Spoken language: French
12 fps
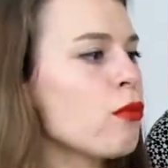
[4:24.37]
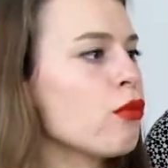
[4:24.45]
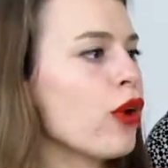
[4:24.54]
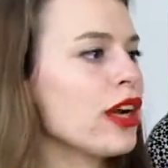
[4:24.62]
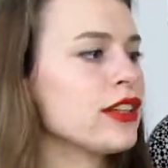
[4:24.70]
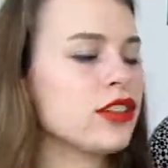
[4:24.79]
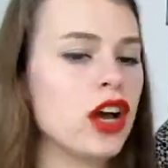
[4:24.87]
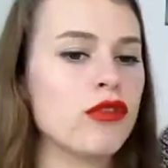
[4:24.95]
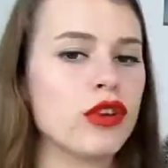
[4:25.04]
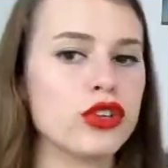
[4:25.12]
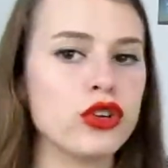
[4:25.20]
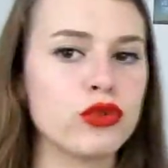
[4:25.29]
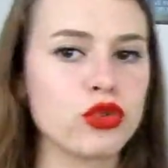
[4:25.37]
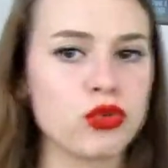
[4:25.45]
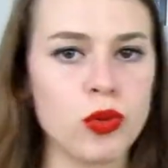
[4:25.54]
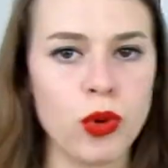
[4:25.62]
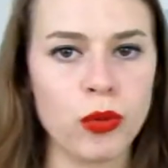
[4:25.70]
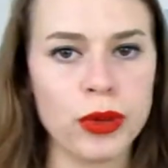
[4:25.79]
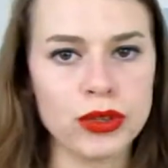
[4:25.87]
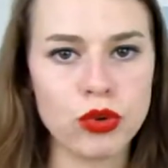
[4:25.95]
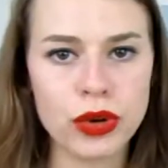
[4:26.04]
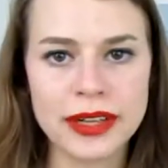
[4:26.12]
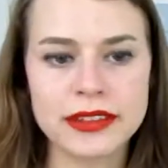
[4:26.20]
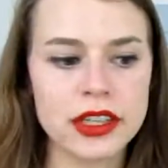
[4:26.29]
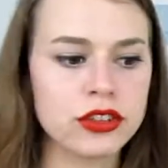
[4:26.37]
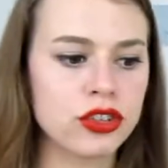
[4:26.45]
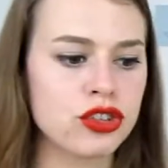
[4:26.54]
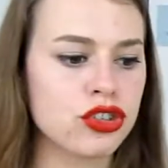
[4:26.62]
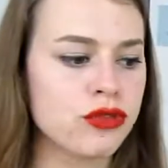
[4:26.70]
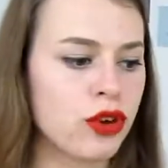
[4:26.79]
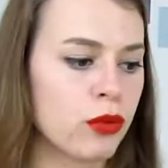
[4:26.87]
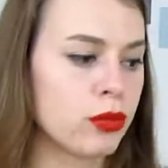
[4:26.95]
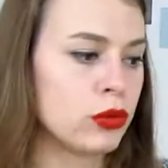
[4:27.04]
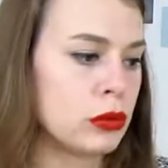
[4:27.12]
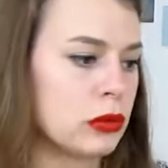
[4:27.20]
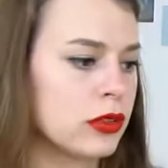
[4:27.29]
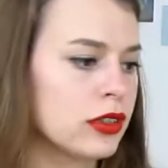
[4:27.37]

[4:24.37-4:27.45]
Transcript: pour aller travailler vu que je me prends pas trop la tête et que j'y vais un peu euh,